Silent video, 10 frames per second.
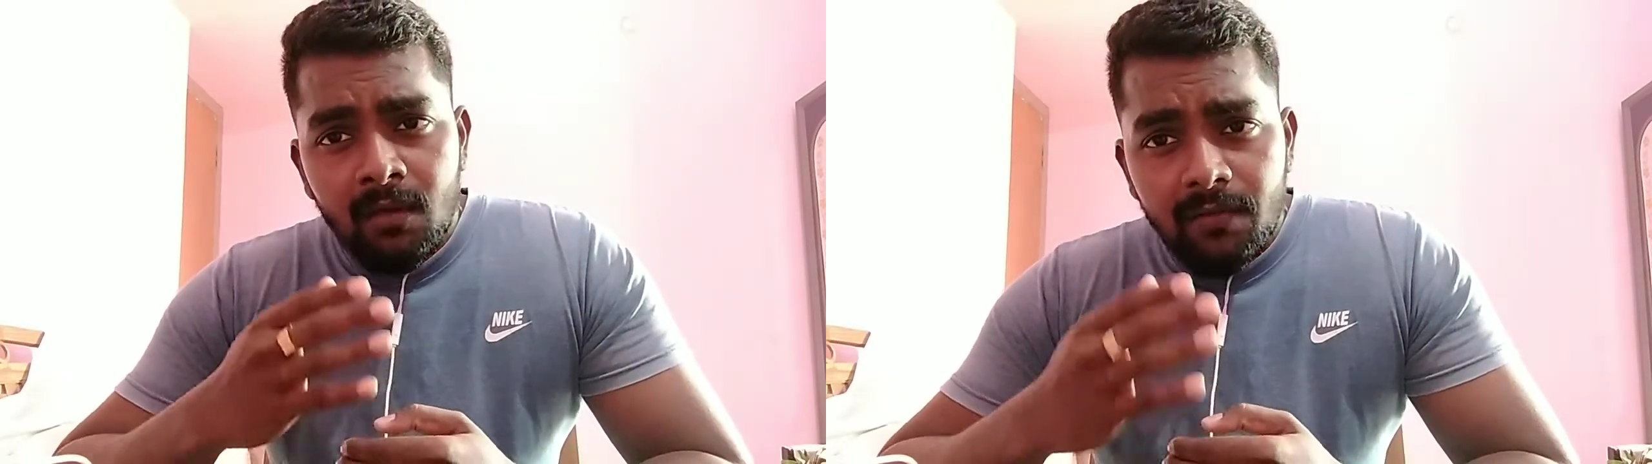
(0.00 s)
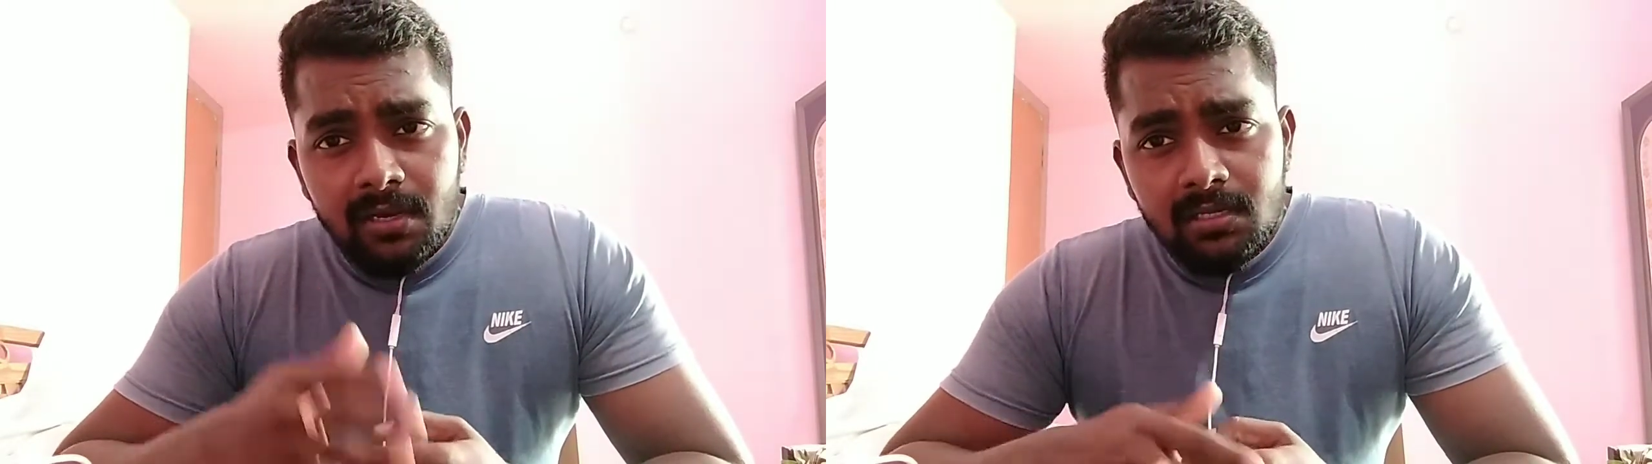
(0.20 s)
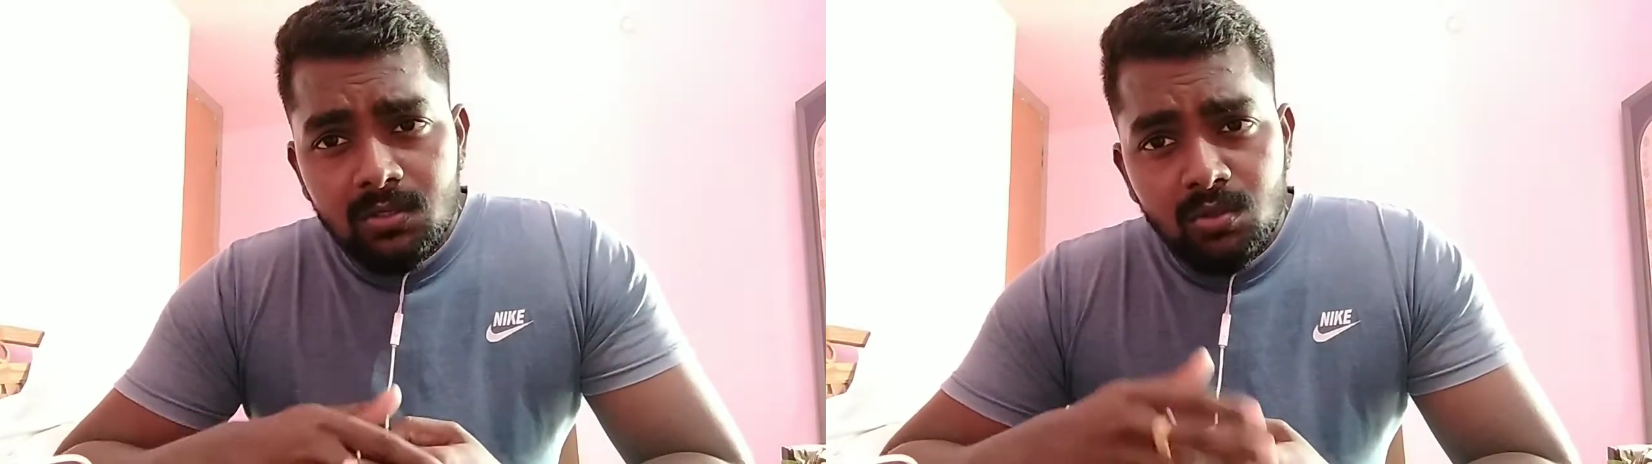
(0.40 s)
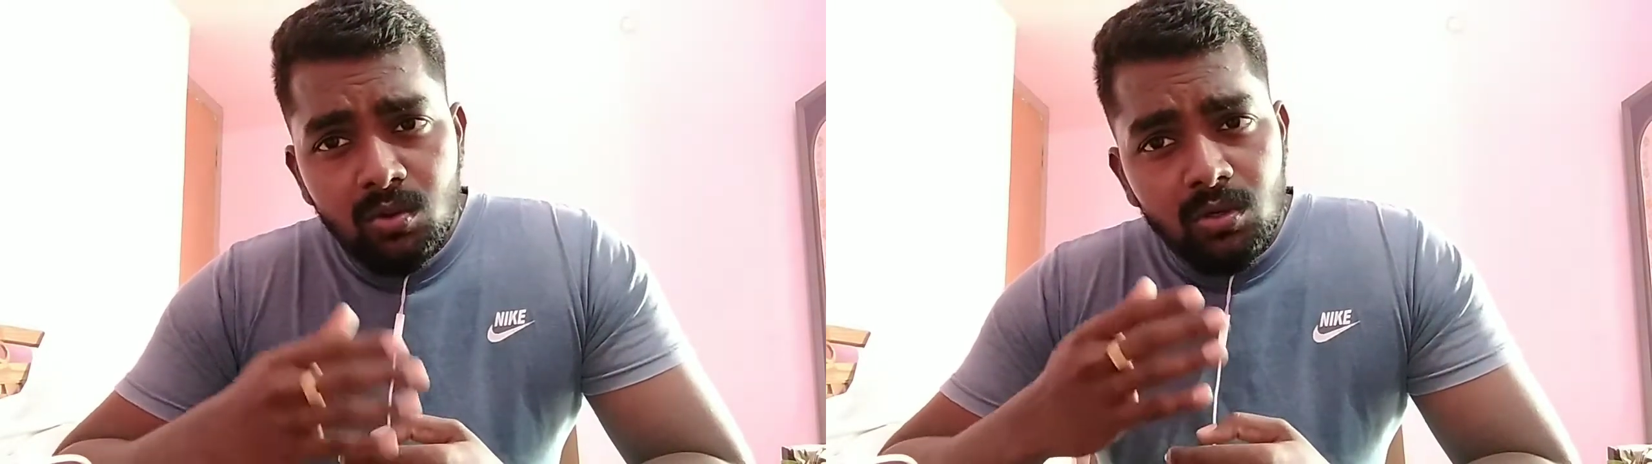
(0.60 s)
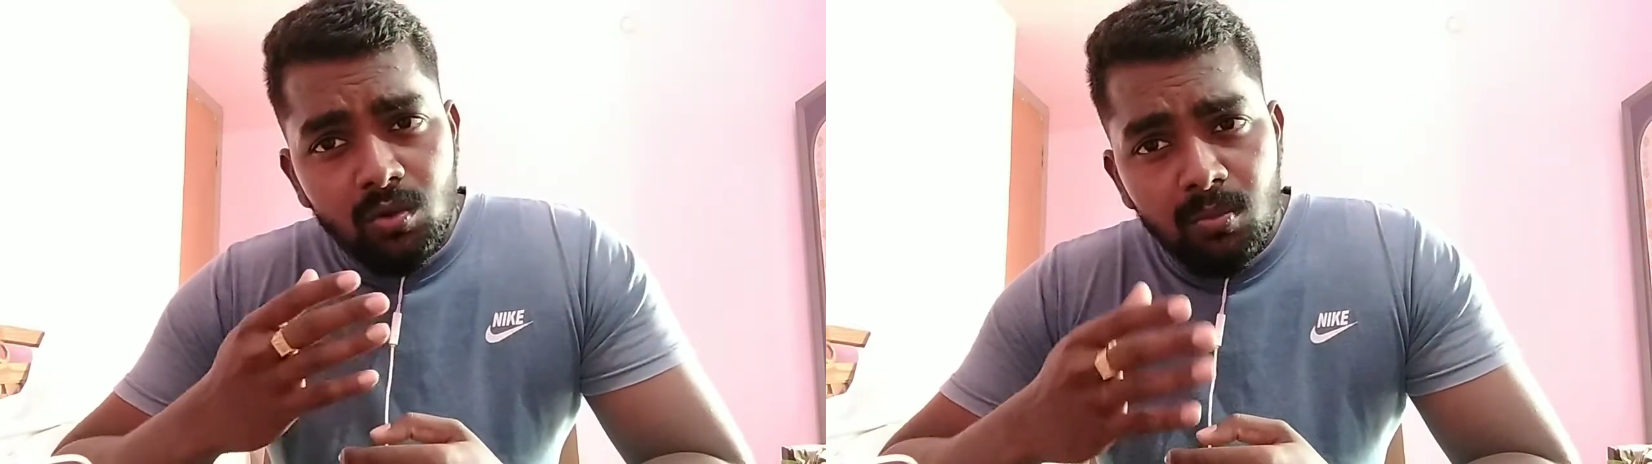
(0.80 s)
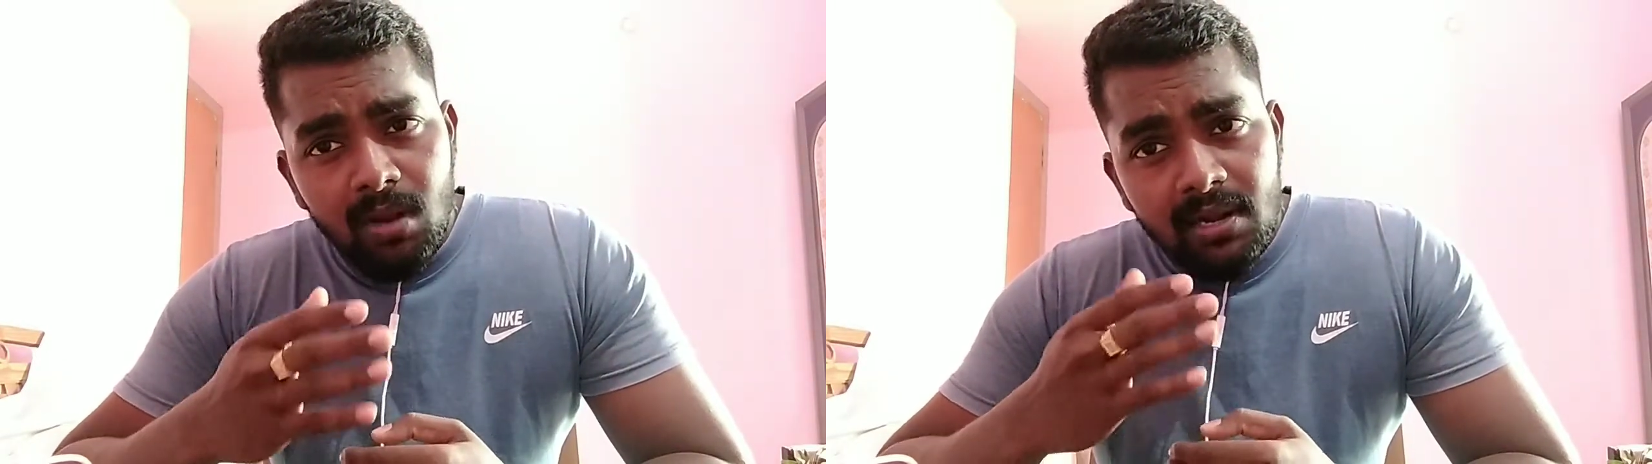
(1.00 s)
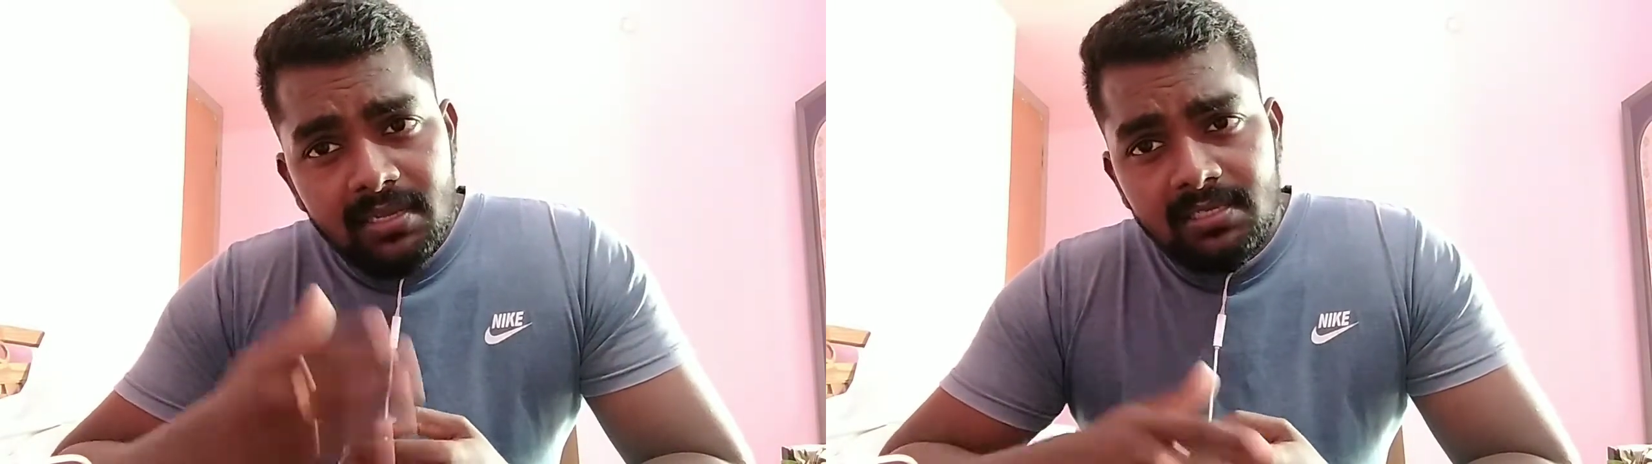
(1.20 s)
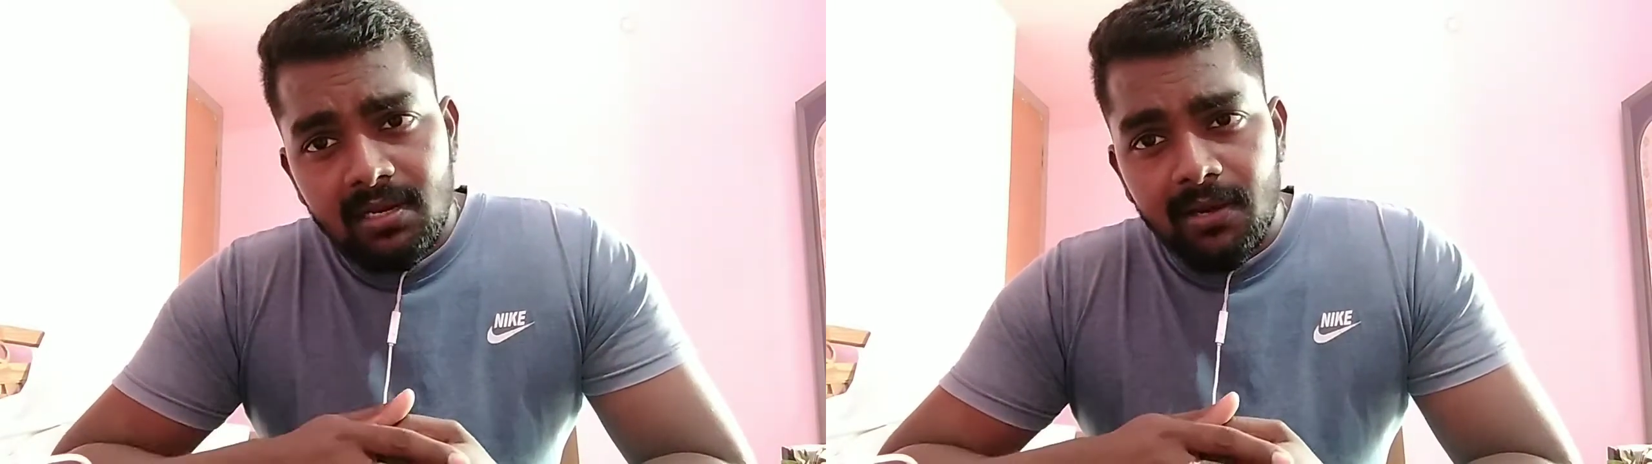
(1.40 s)
ஃபிட்னஸ் வந்து உங்களுக்கு ரொம்ப
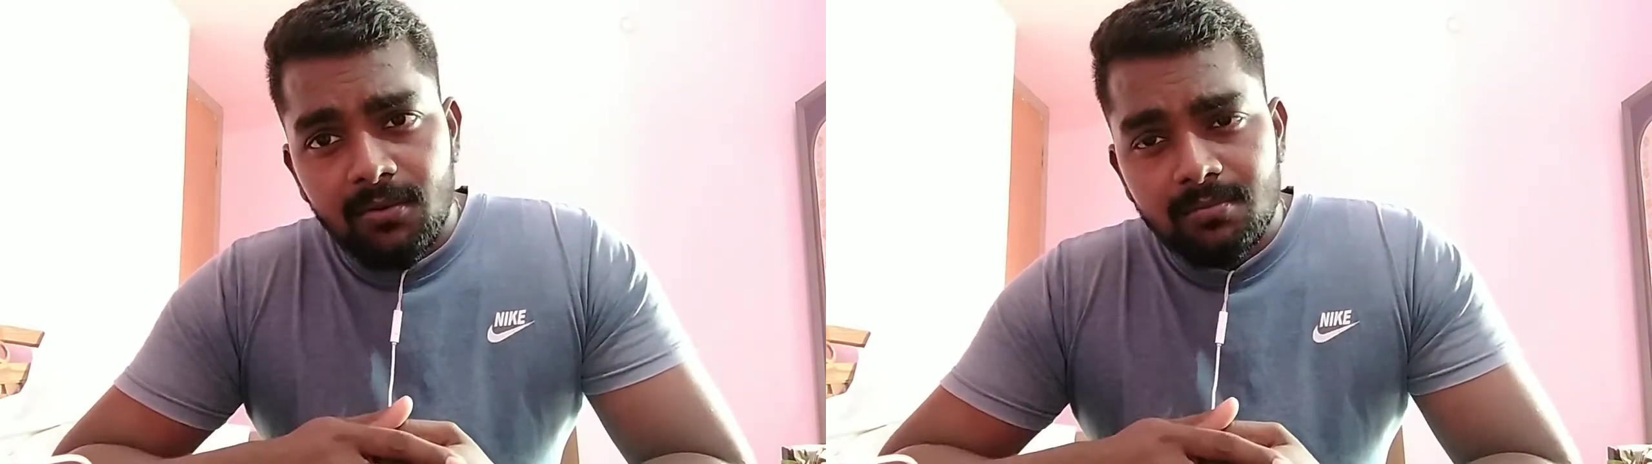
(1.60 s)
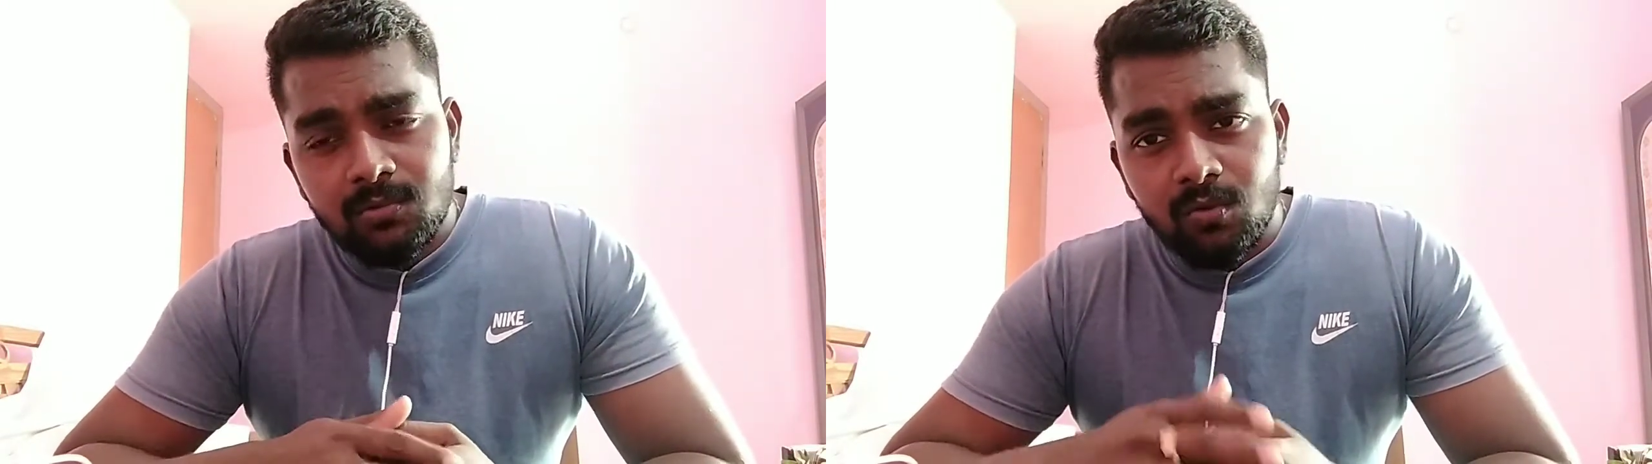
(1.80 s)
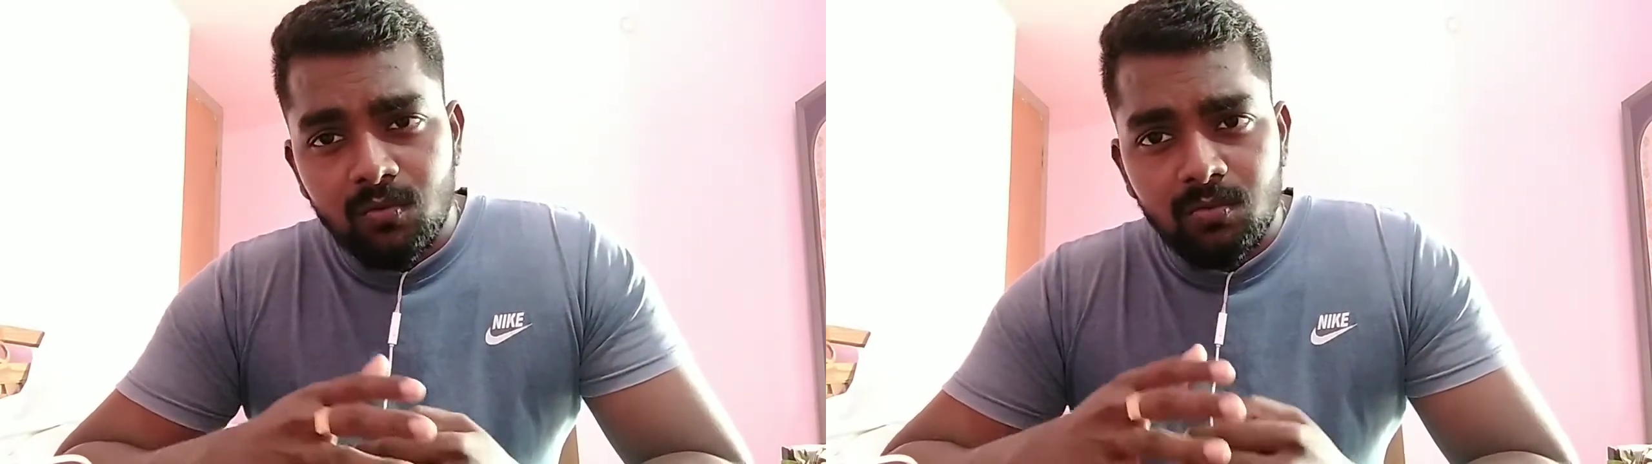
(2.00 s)
அடிக்ஷன் ஆகிடும் ஸோ